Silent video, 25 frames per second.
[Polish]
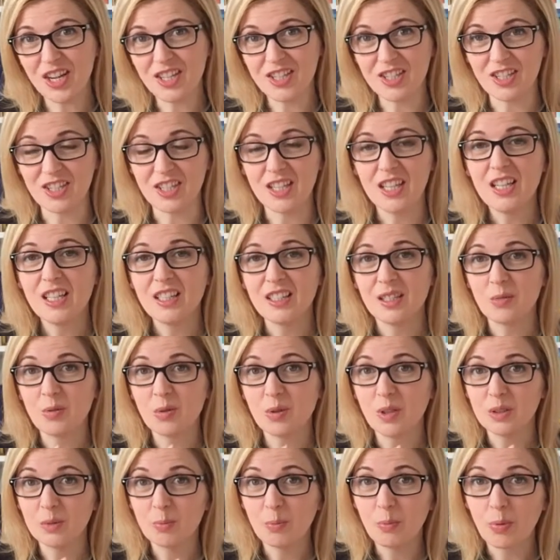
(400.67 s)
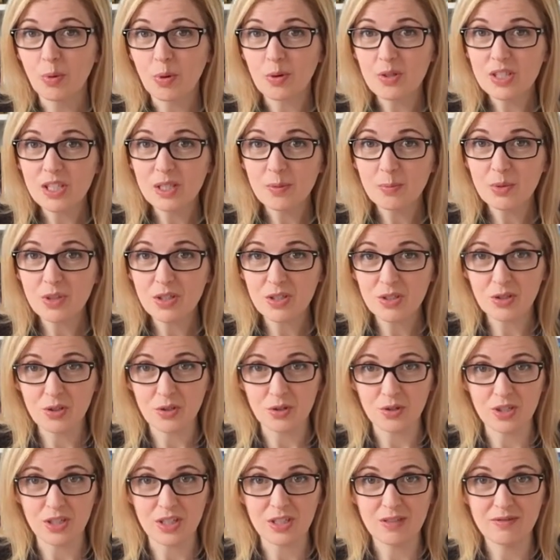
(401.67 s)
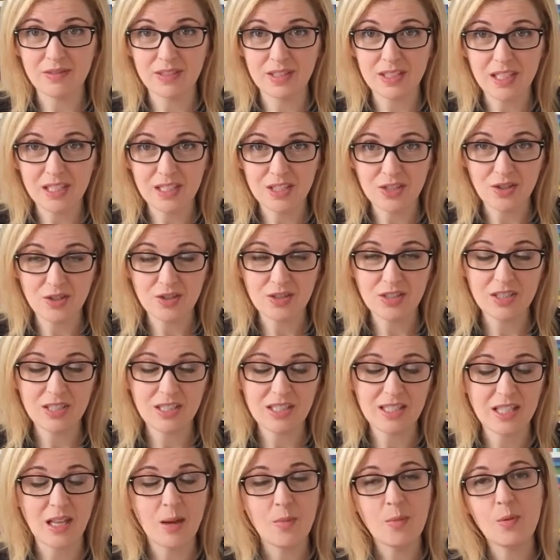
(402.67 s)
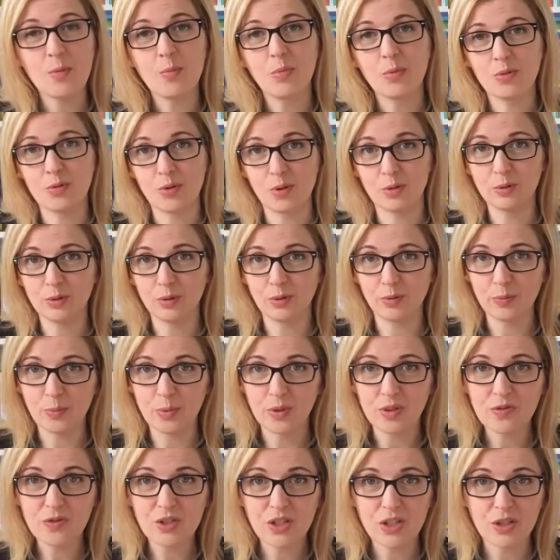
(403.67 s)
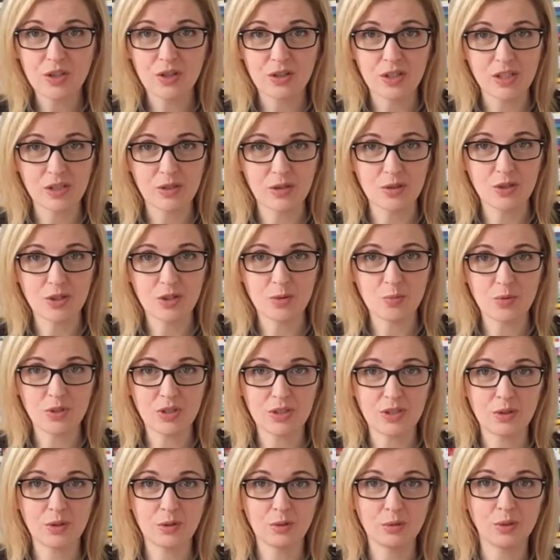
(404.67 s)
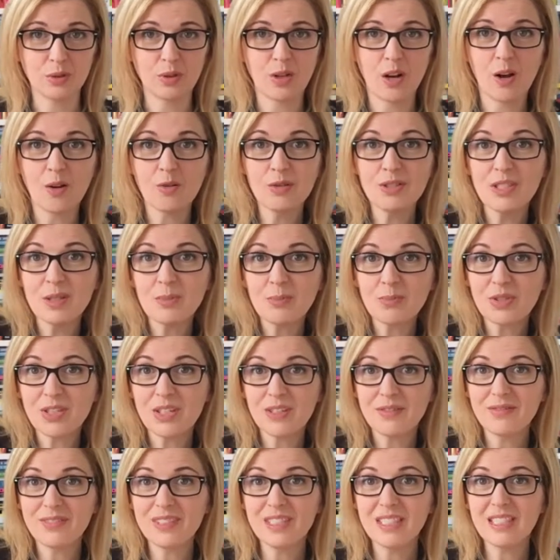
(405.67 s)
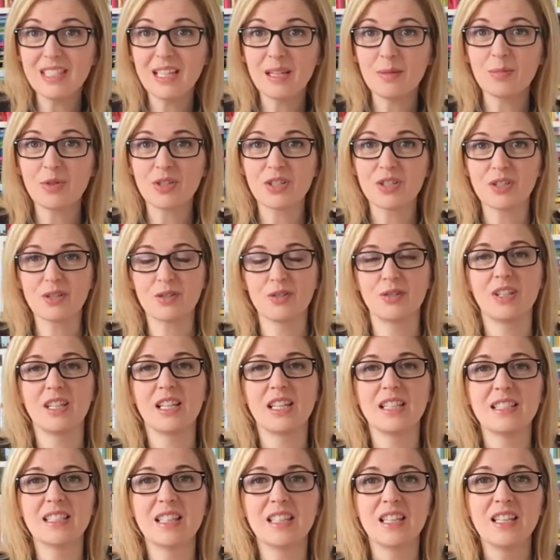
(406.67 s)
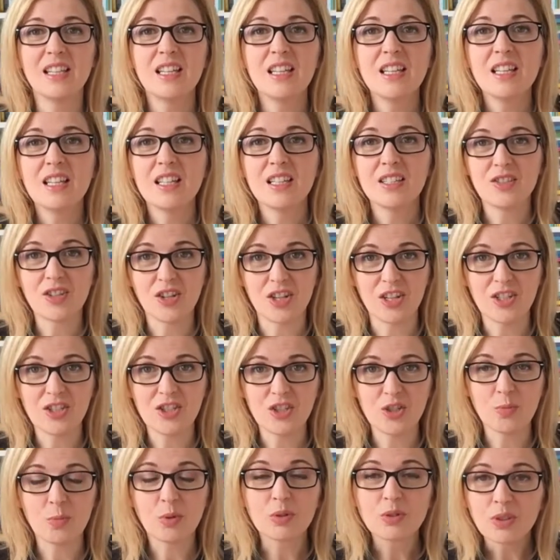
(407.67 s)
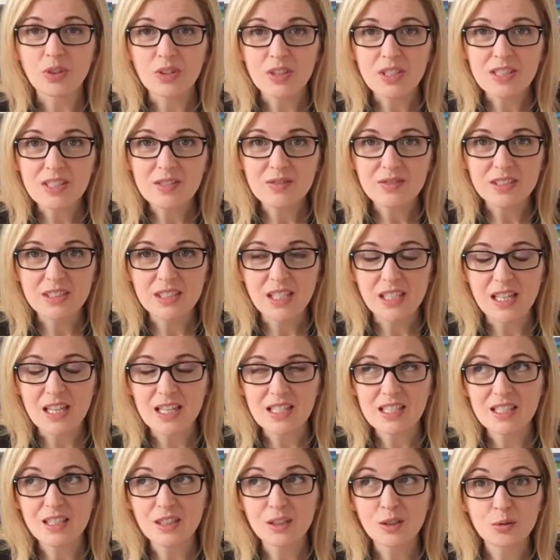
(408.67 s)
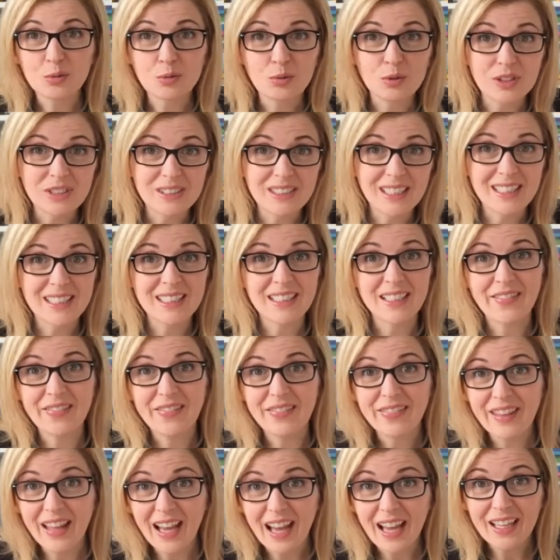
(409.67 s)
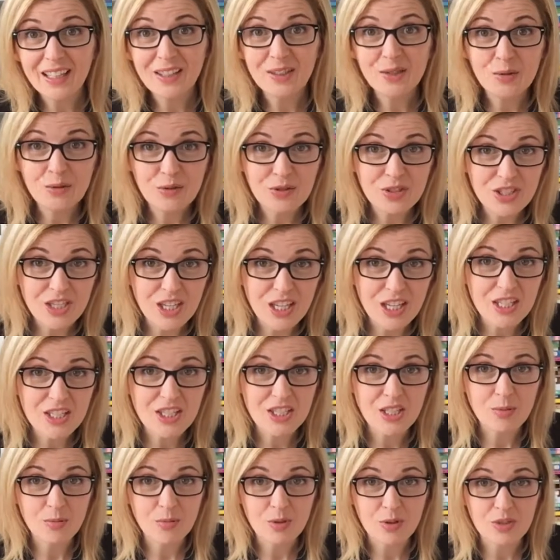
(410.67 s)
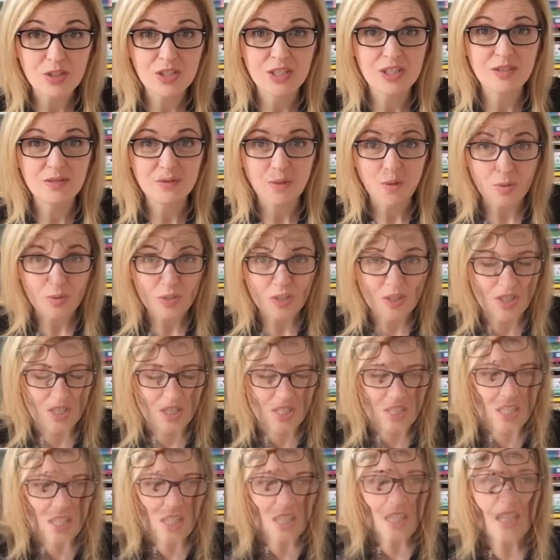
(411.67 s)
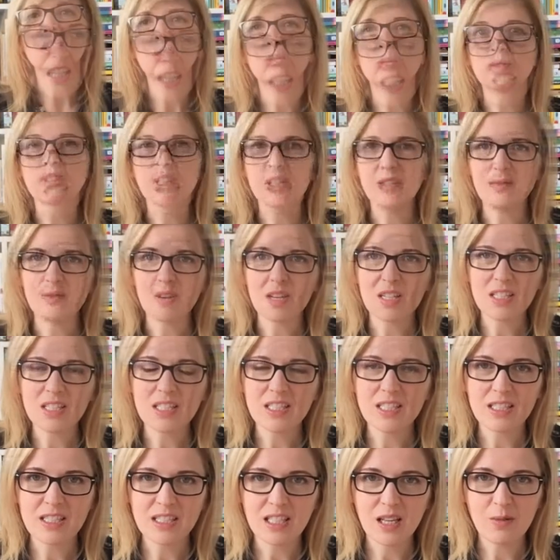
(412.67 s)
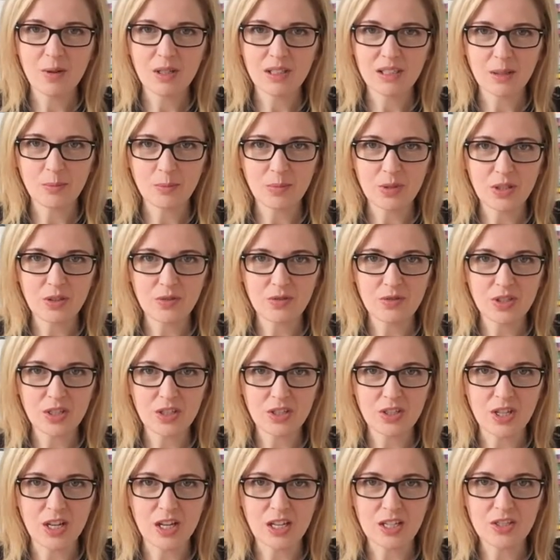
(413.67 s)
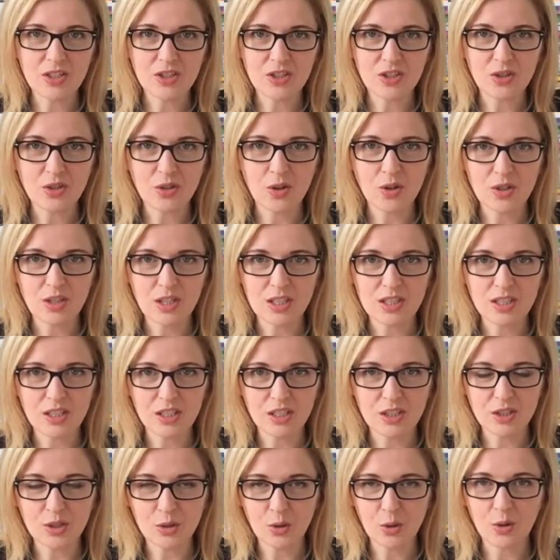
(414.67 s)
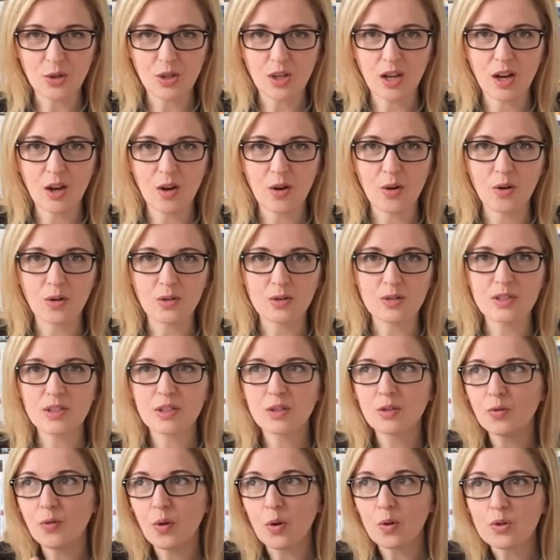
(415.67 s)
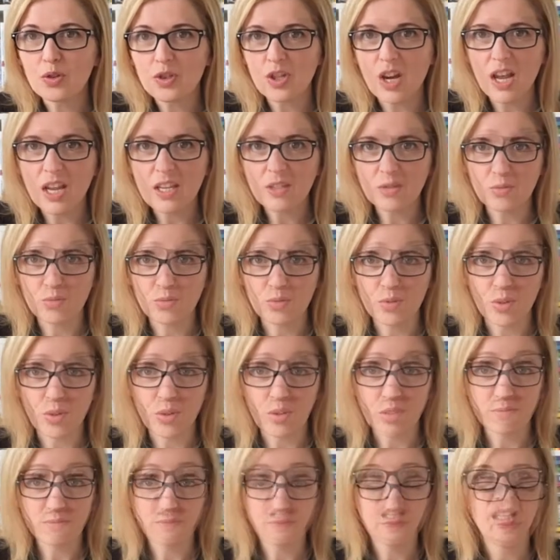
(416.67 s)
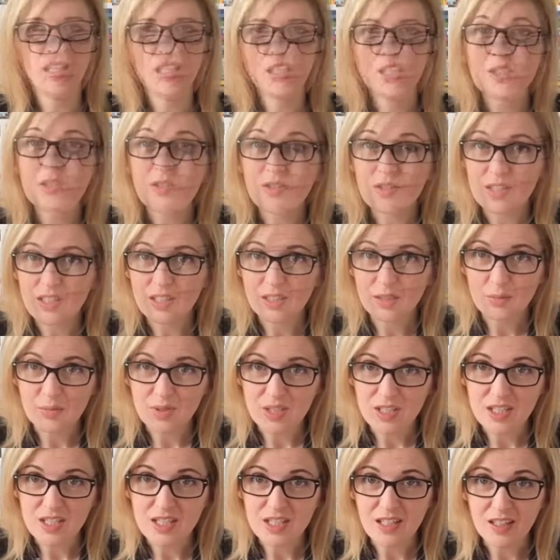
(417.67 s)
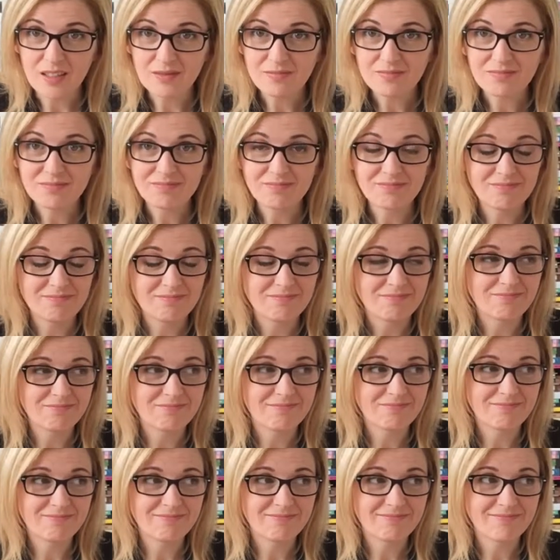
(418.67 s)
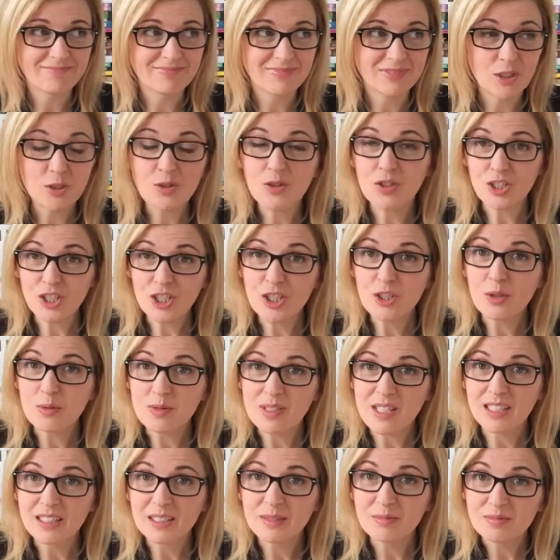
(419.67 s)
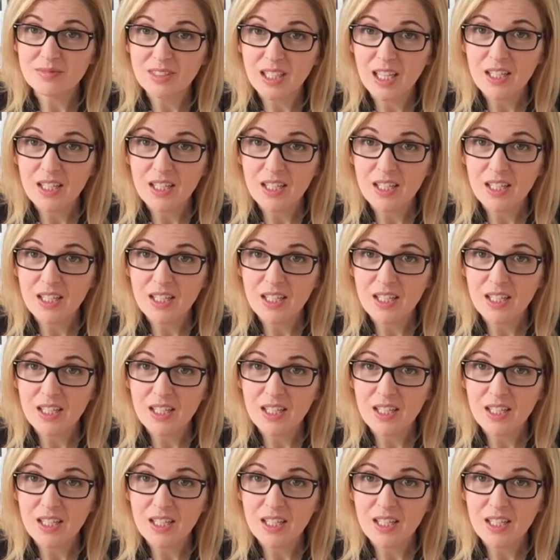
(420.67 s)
rzeczy. Na przykład proszek pierdzioszek, wynaleziony na samym początku, w pierwszej kolejności przez doktora, on się przewija przez kolejne części, bo to jest wynalazek, który daje najróżniejsze możliwości. I tutaj właśnie cała ta pierwsza część to jest historia o stworzeniu go, i co za tym idzie? Mm, no, idą za tym